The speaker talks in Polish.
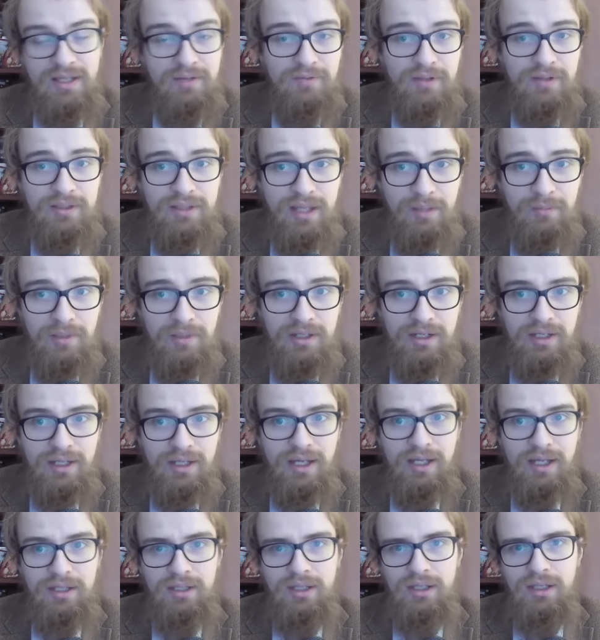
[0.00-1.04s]
Nawet
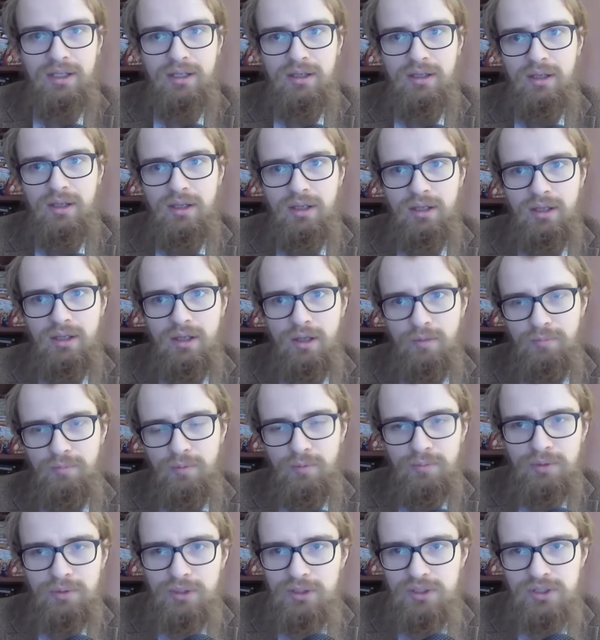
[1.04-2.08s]
Amerykanie e,
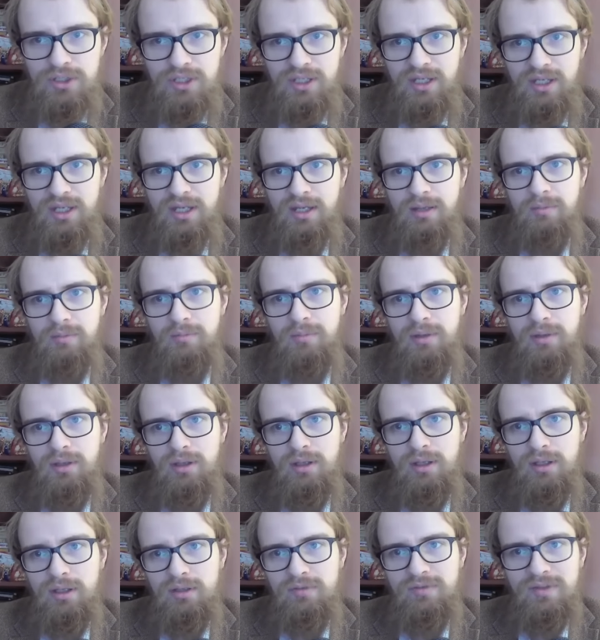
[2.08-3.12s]
publicznie
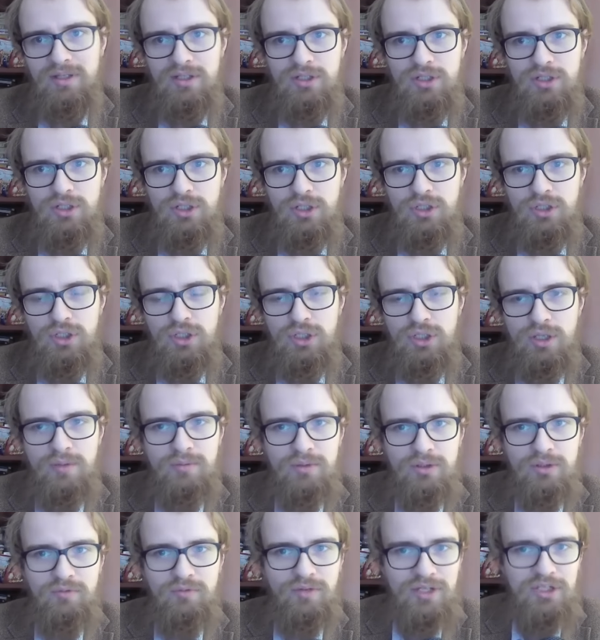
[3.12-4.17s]
e, twierdzili, że, nie,
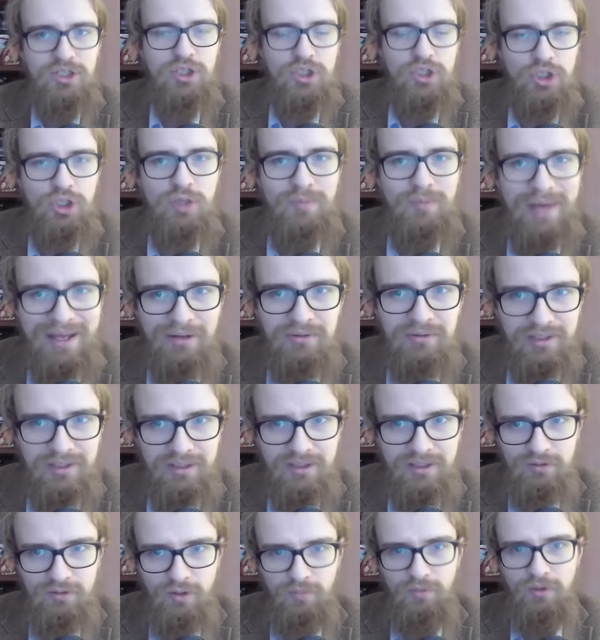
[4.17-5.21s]
że właśnie, że nie mają
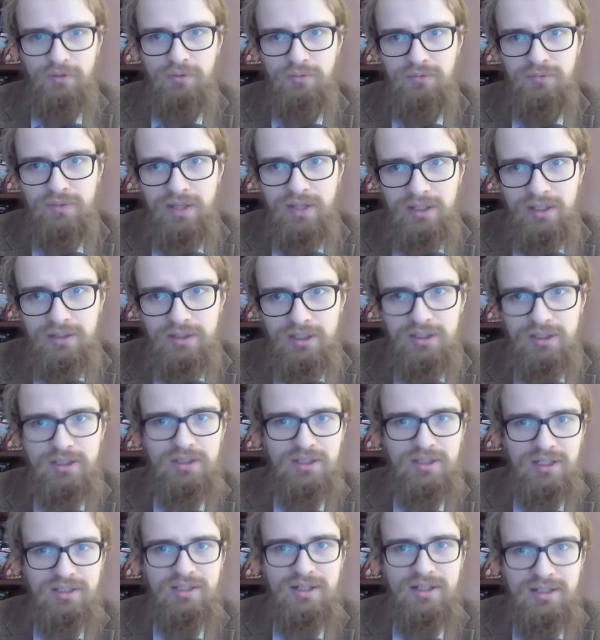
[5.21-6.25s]
takich dowodów, tak? Nie,
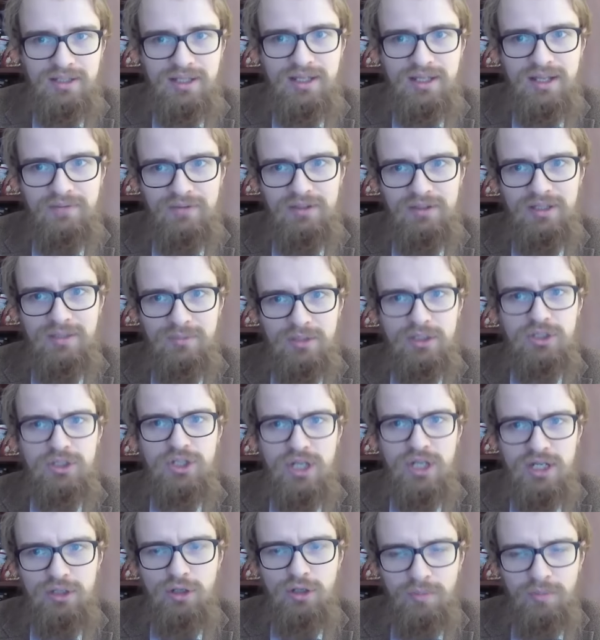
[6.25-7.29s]
nie, nawet nie
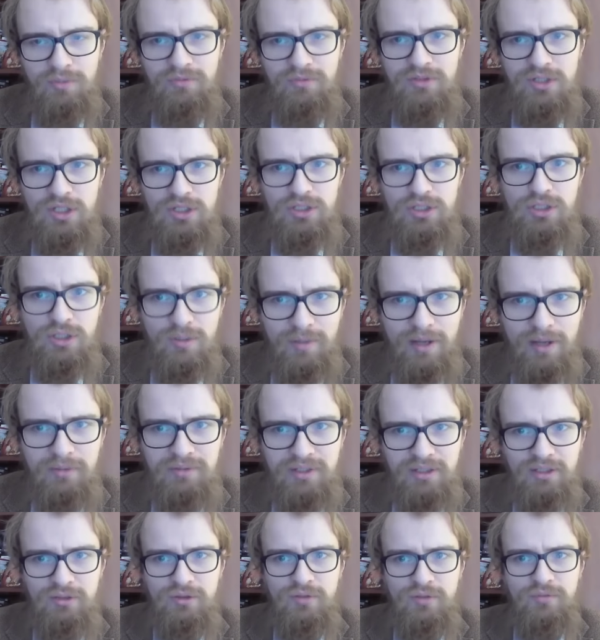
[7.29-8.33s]
milczeli, tylko powiedzieli, że nie
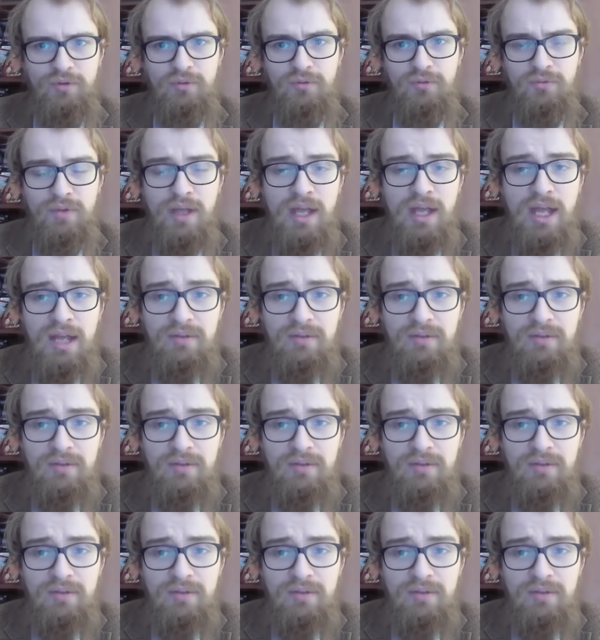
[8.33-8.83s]
mają takich dowodów.